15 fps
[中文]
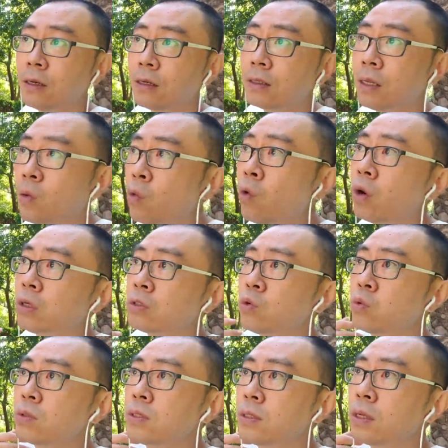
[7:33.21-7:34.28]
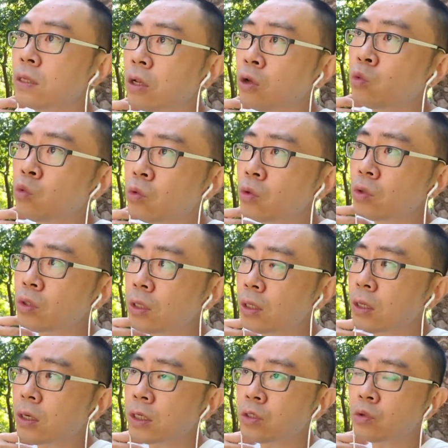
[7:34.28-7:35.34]
那我从此得到了得
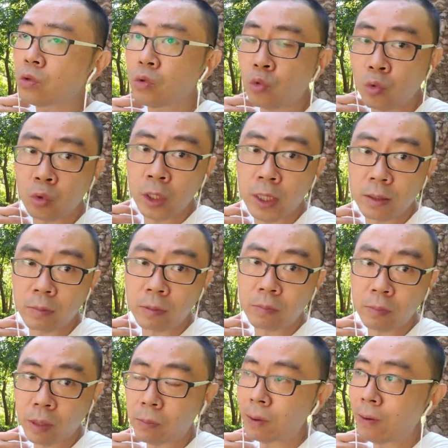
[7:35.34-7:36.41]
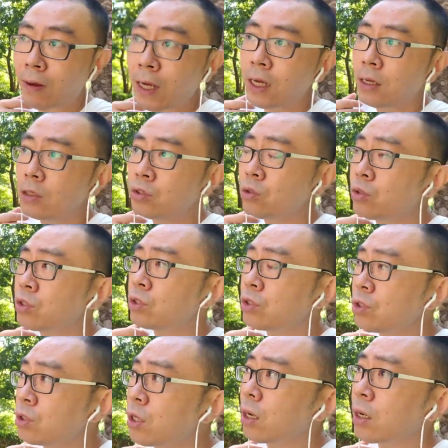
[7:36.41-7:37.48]
到了一种鼓励，明明白吧？就
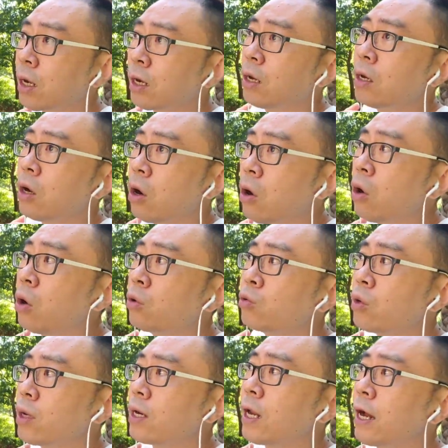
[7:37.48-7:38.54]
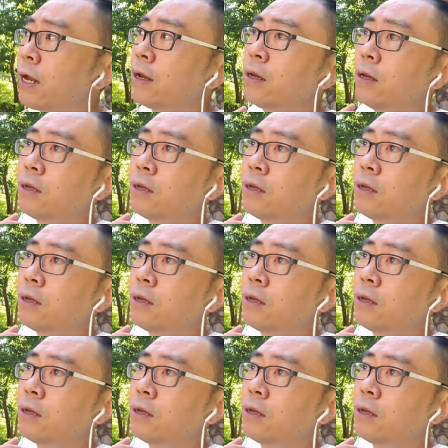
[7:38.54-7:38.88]
知道了，哦，原来。